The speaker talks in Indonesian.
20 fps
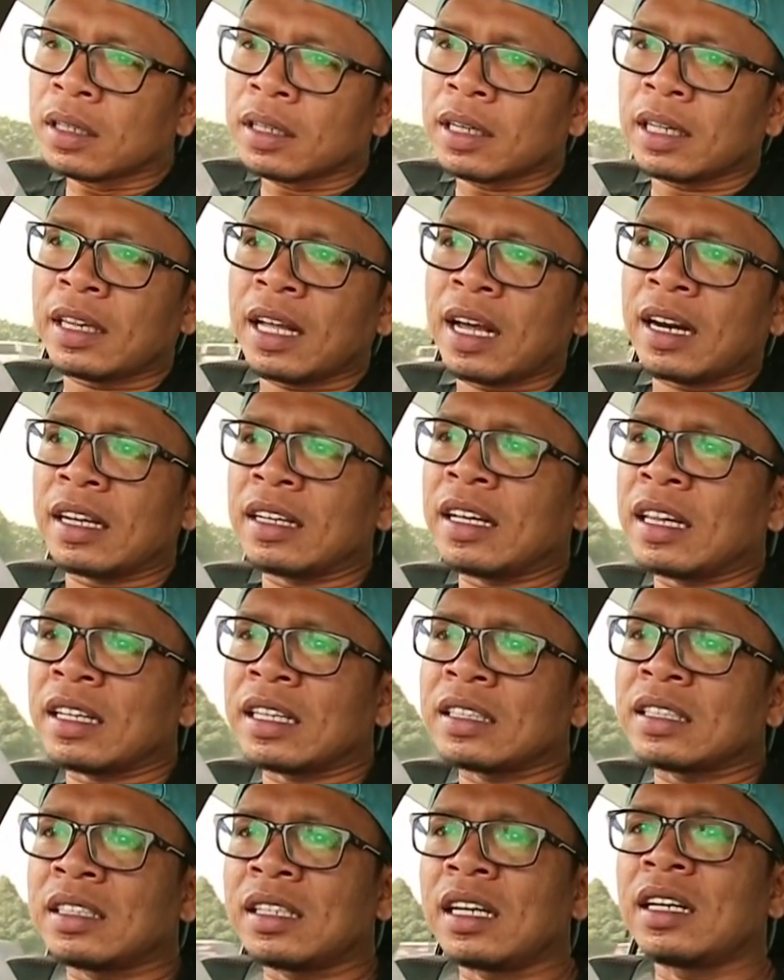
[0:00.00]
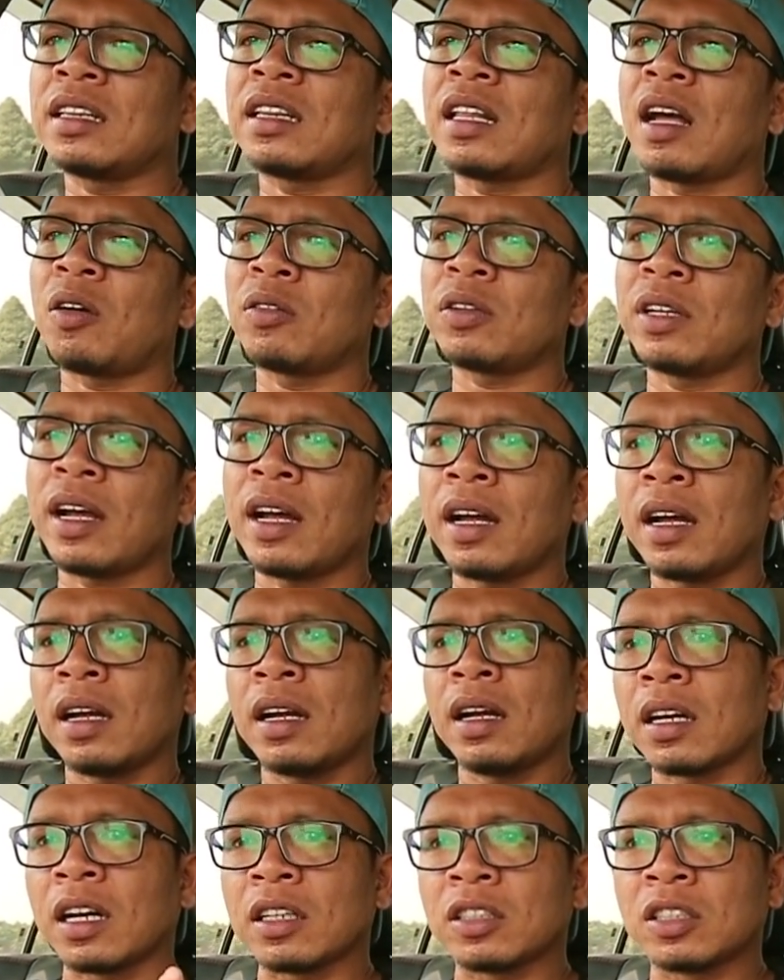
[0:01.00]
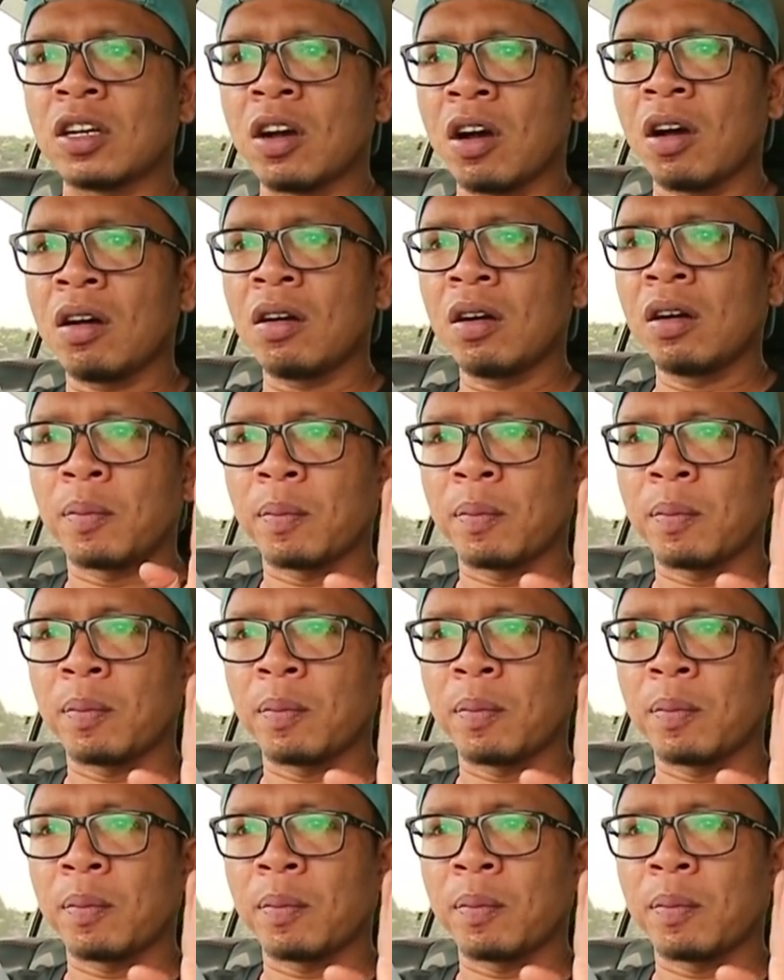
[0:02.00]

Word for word: kita rakyat kecil taunya kerja,